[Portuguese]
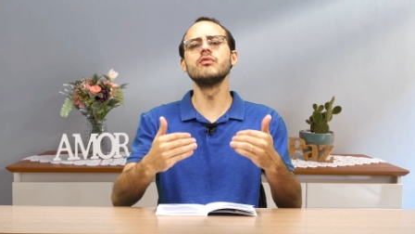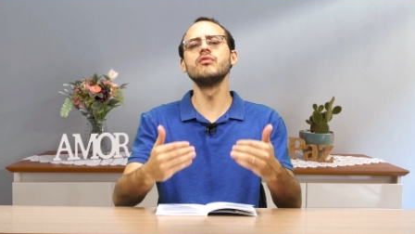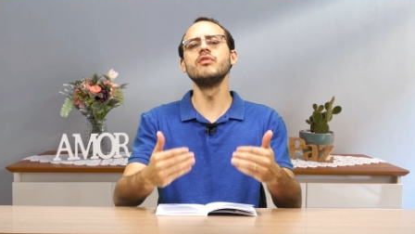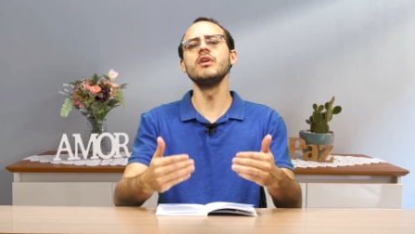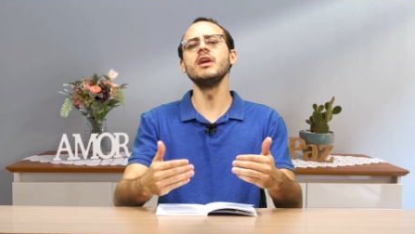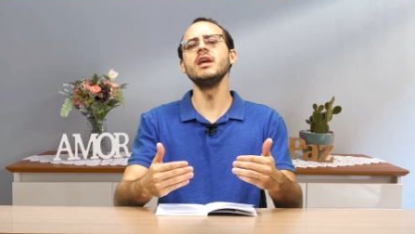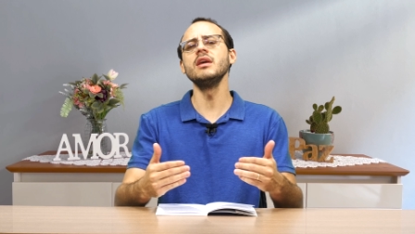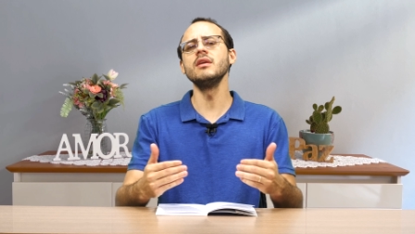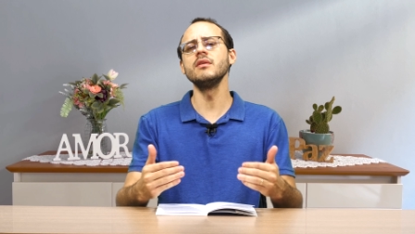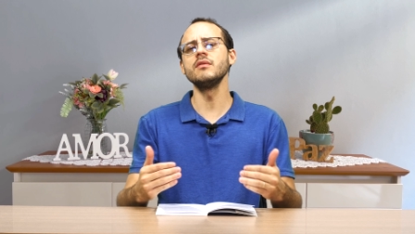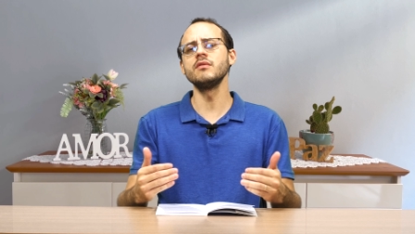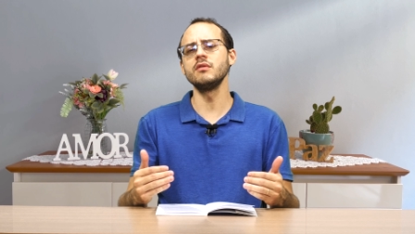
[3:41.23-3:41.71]

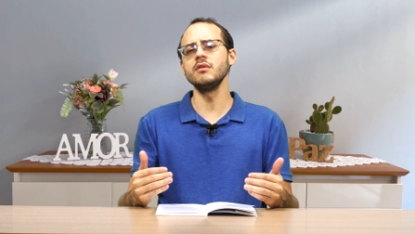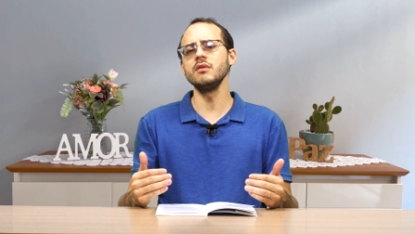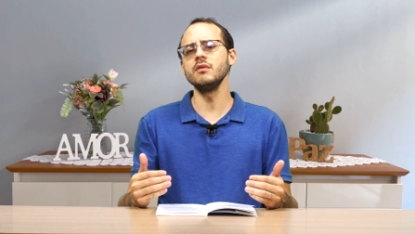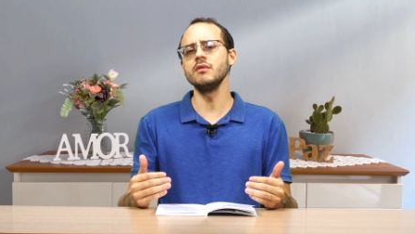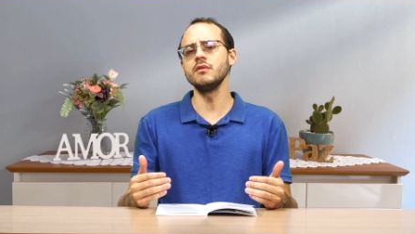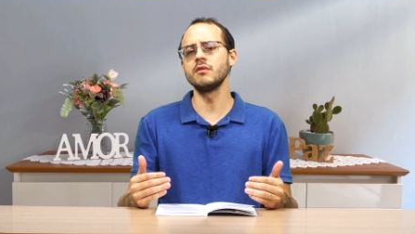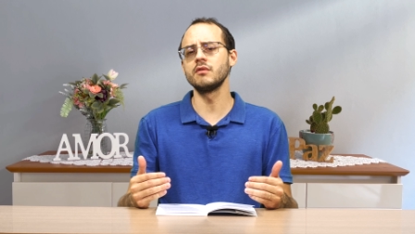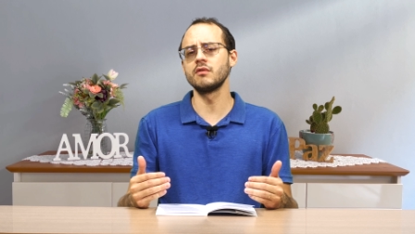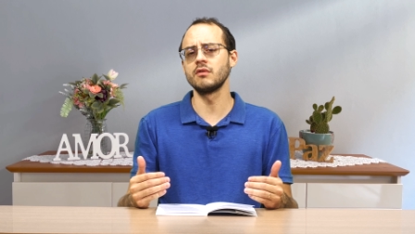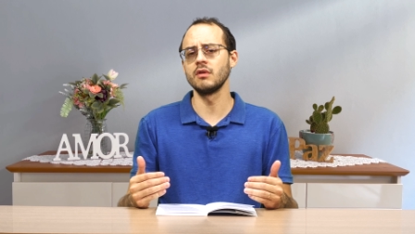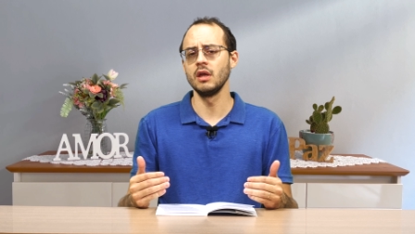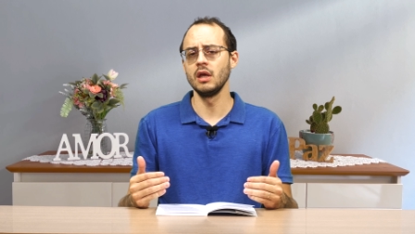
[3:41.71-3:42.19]

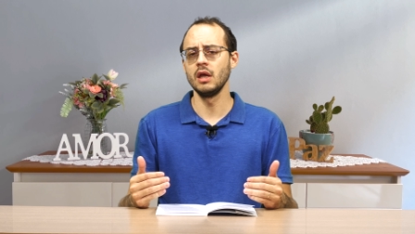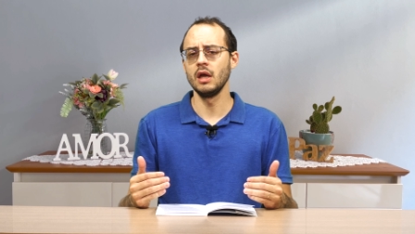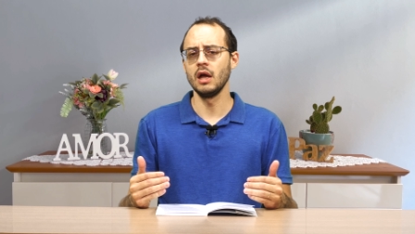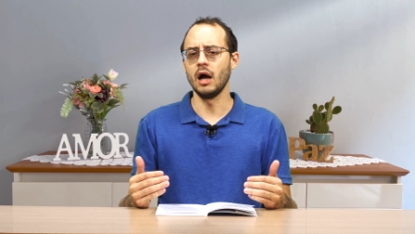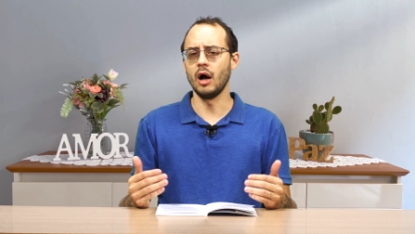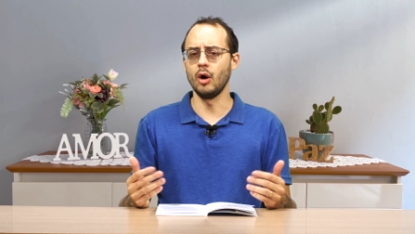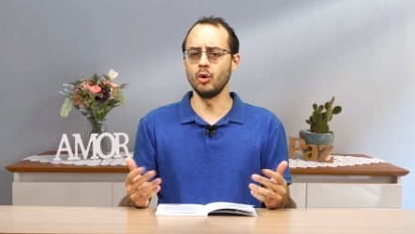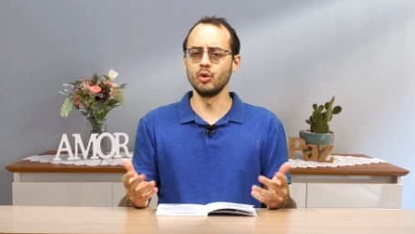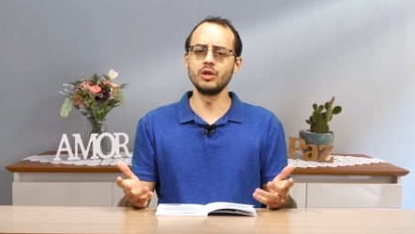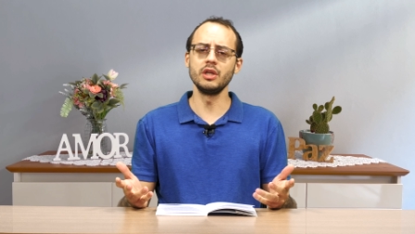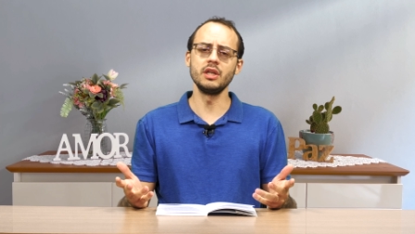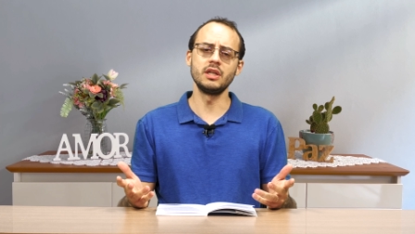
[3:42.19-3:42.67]
vezes
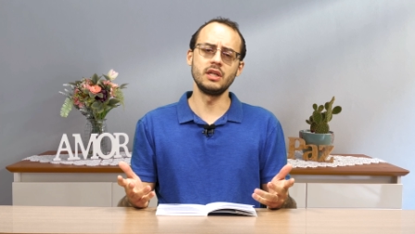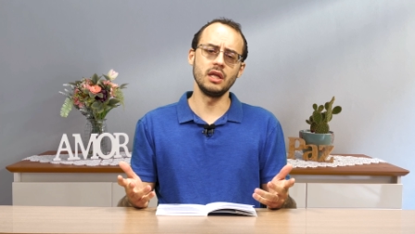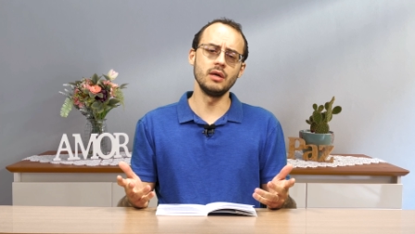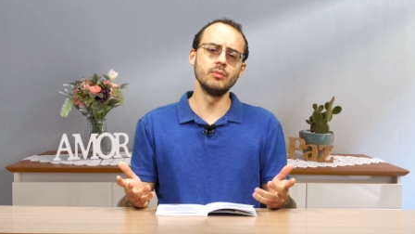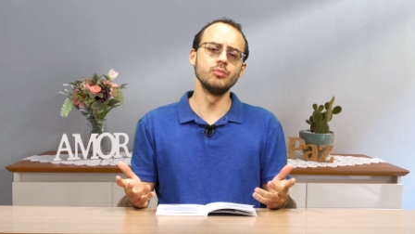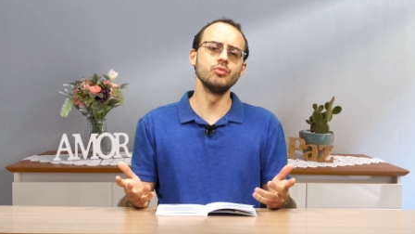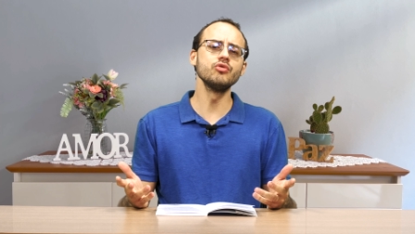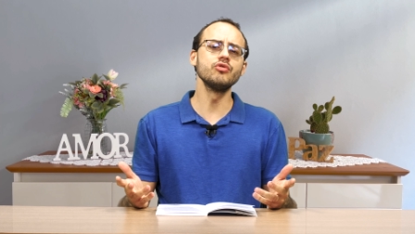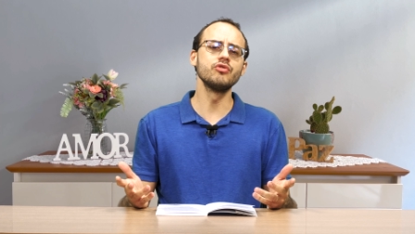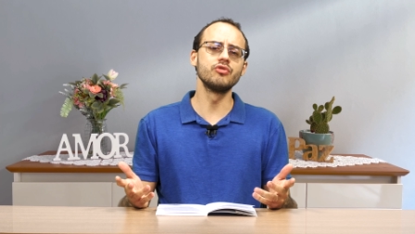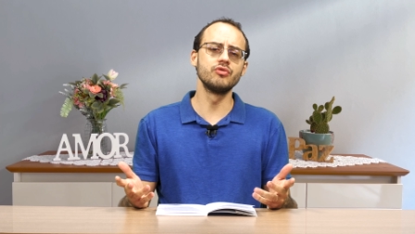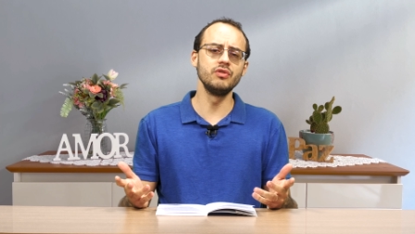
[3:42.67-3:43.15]
ao que
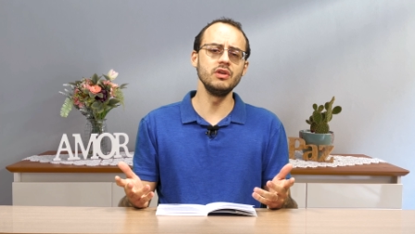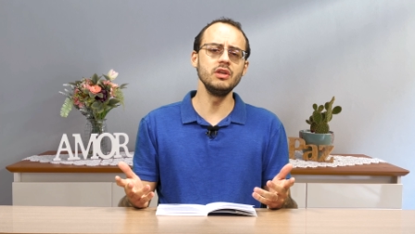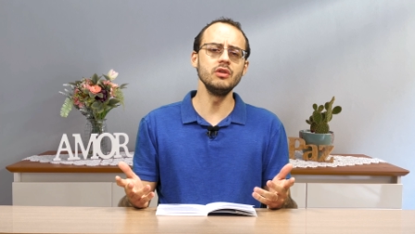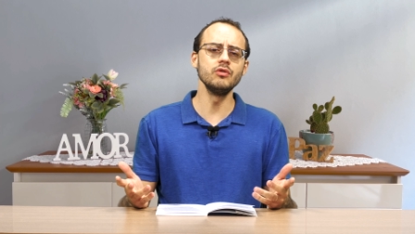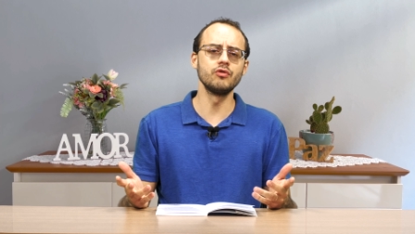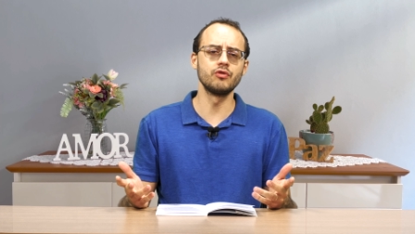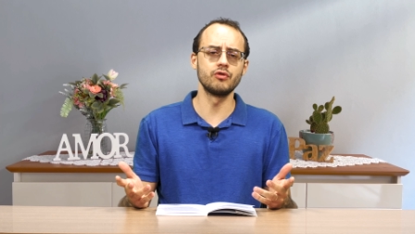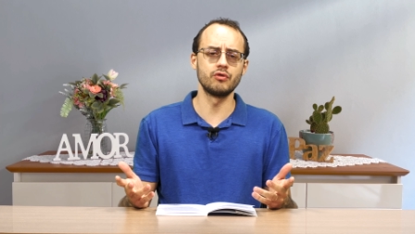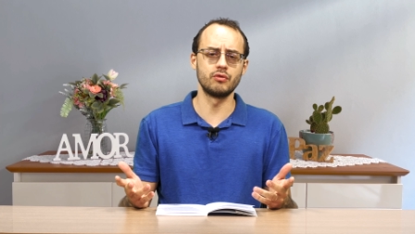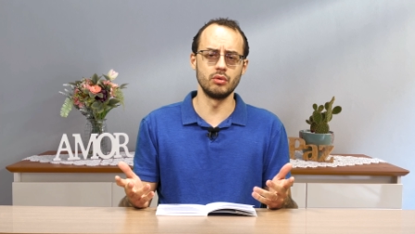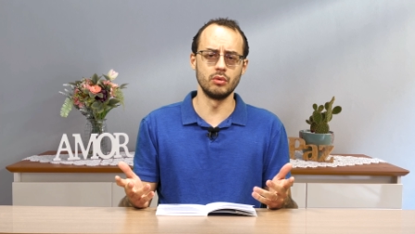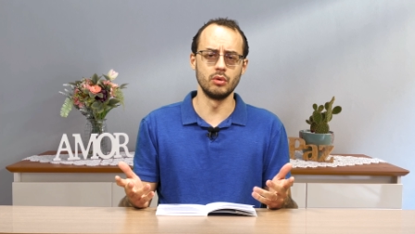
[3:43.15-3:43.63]
temos
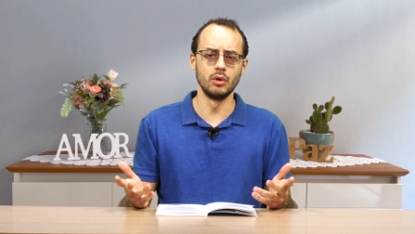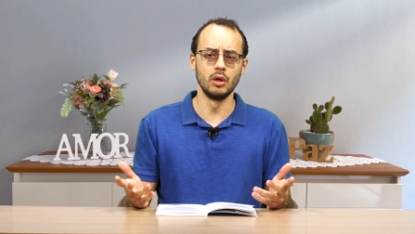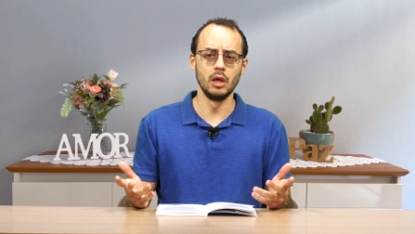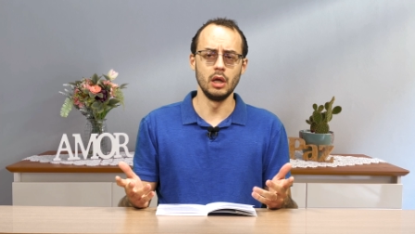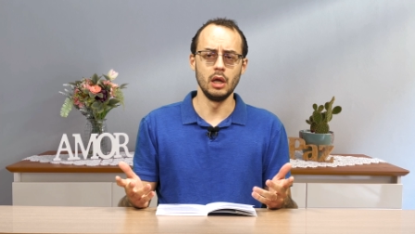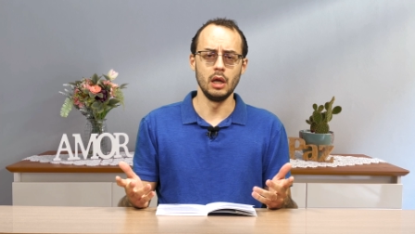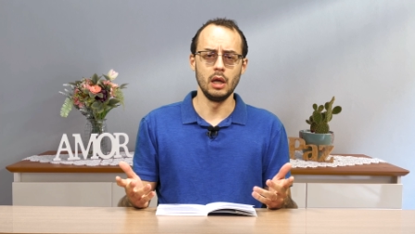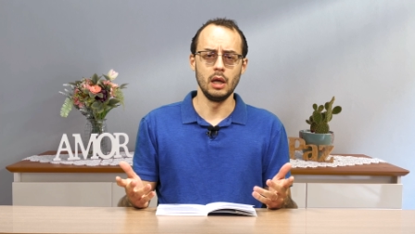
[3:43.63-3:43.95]
visto,